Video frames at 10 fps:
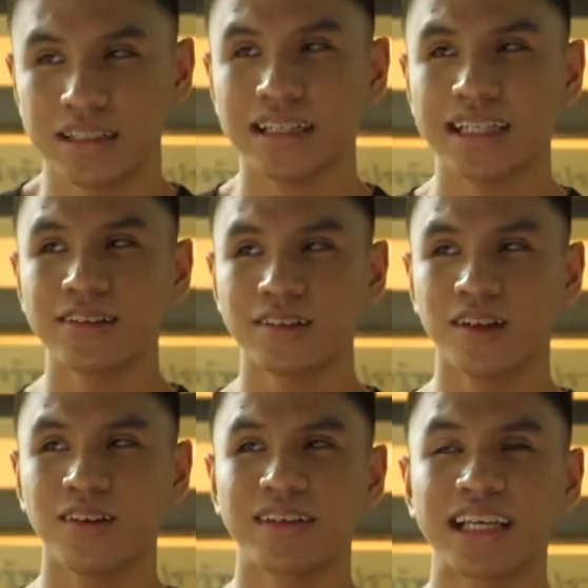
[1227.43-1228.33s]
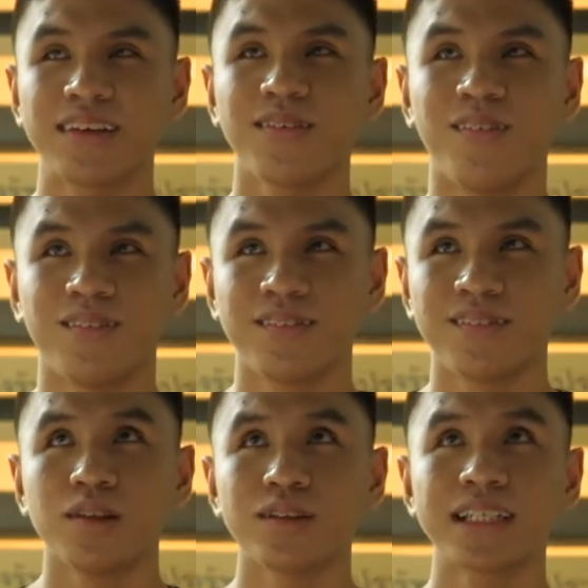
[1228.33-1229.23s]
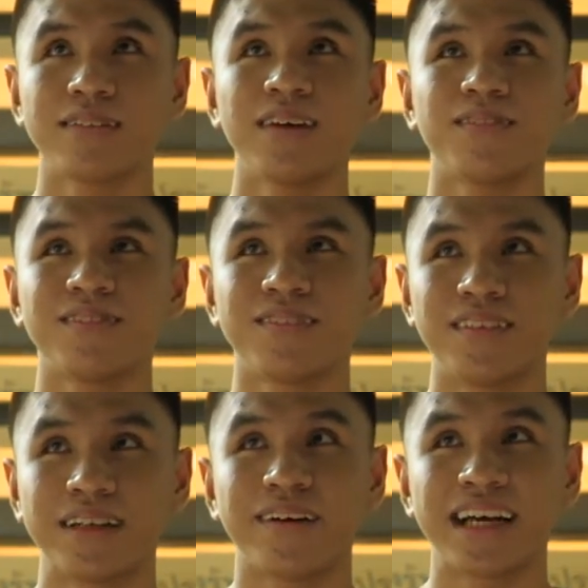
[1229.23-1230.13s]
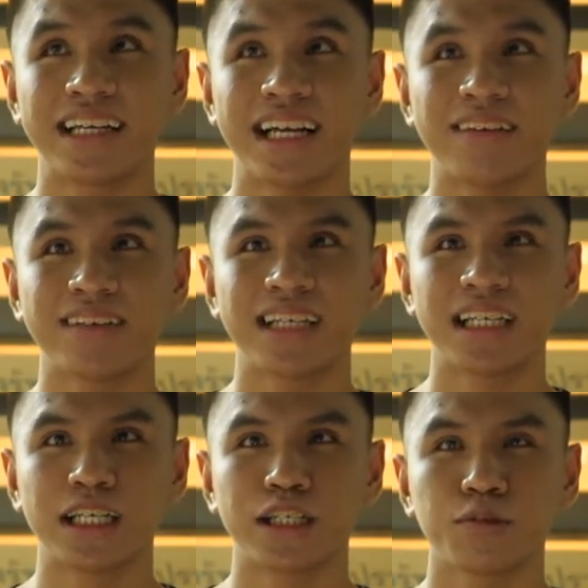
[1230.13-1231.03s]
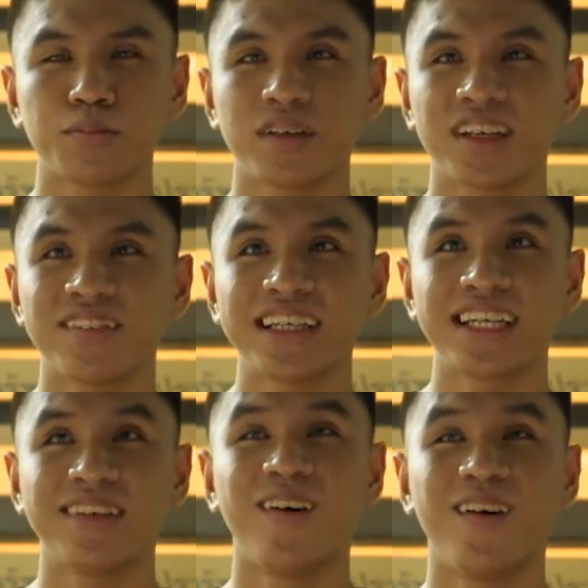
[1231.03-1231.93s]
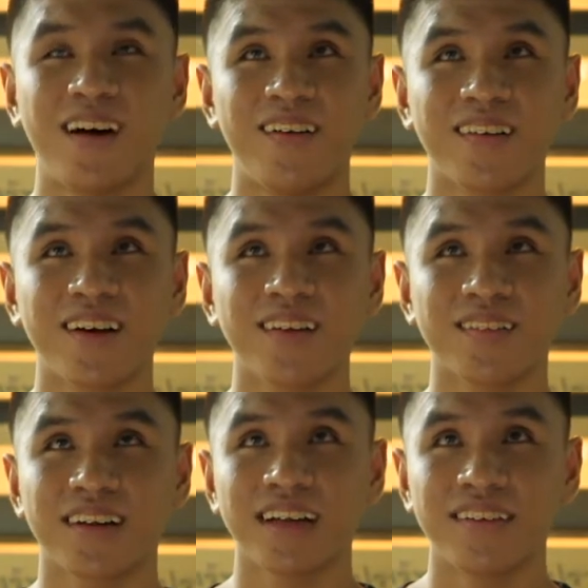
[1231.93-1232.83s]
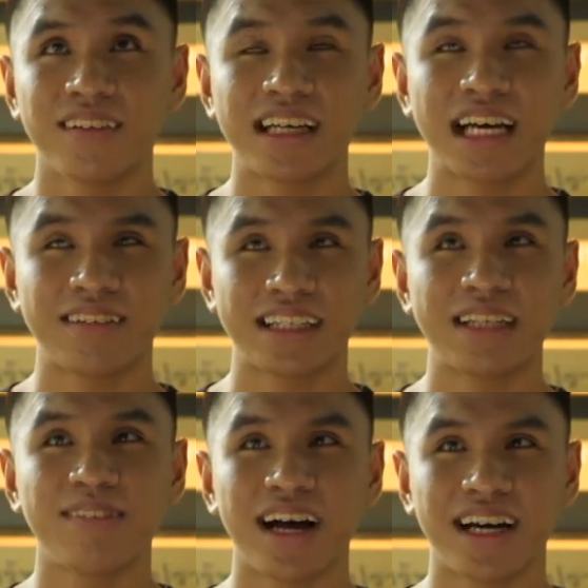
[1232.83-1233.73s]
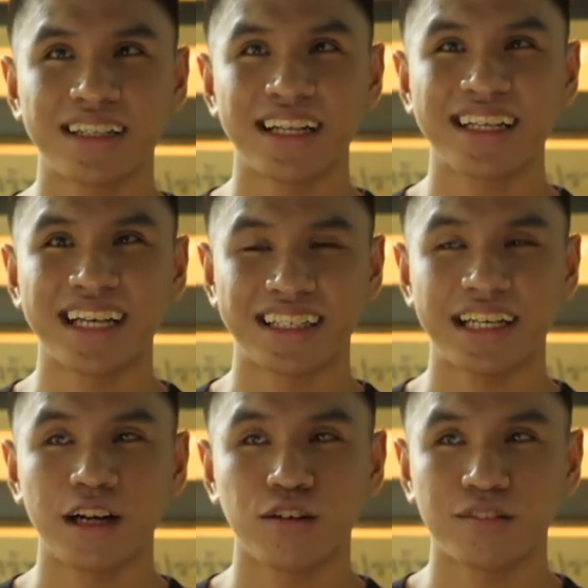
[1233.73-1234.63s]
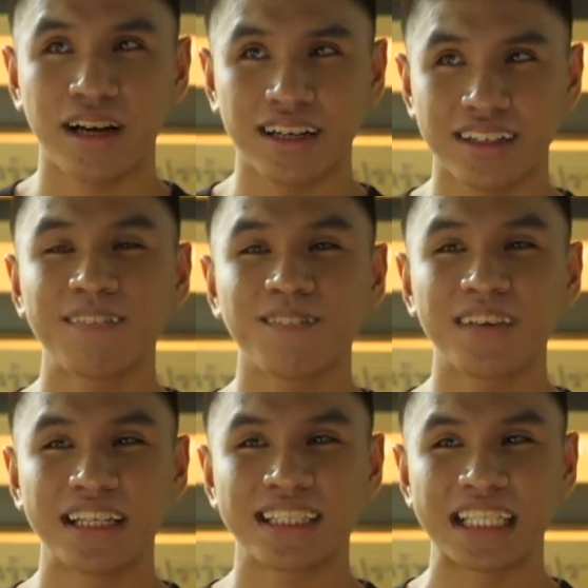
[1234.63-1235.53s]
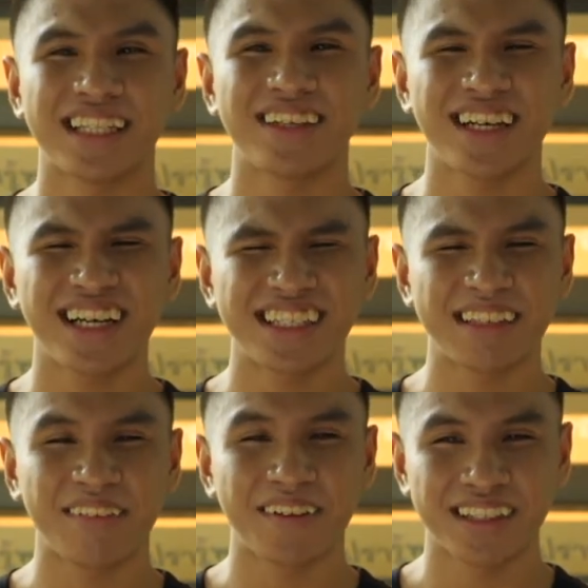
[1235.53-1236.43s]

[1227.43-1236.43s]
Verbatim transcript: ย่างที่ทดลองเมื่อกี้ผมรู้สึกว่ามันโอเคนะครับ คือพี่เทอร์โบเขาก็พยายามอธิบายรายละเอียดให้เราฟังมันเปลี่ยนสีแล้วนะอะไรประมา